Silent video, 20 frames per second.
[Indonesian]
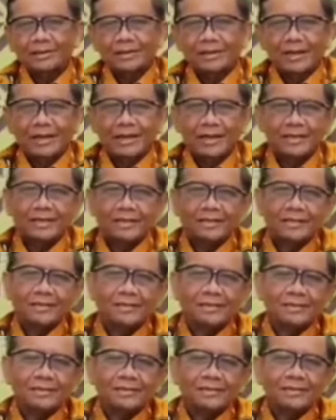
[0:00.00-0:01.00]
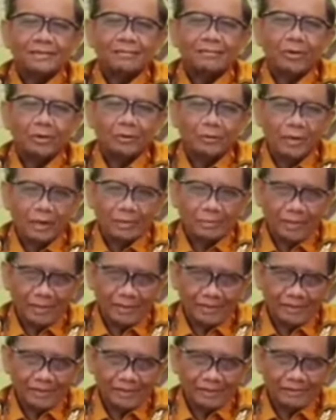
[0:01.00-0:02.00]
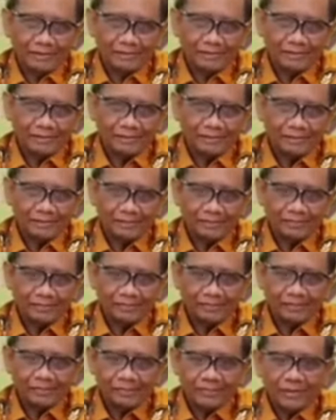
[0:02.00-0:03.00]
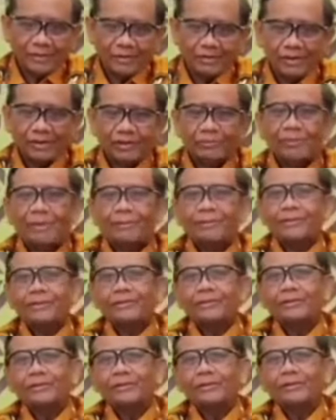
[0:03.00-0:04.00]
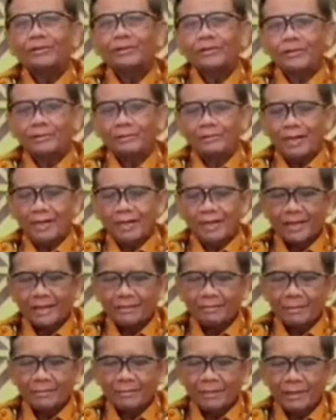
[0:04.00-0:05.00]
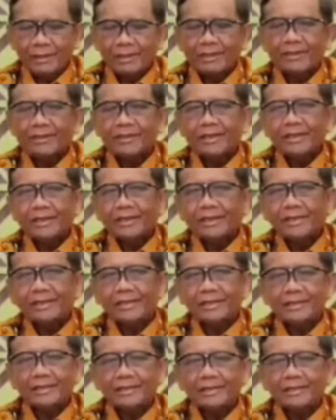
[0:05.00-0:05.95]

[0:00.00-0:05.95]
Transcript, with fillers: yang belum dilepas. Oleh sebab itu, maka pemerintah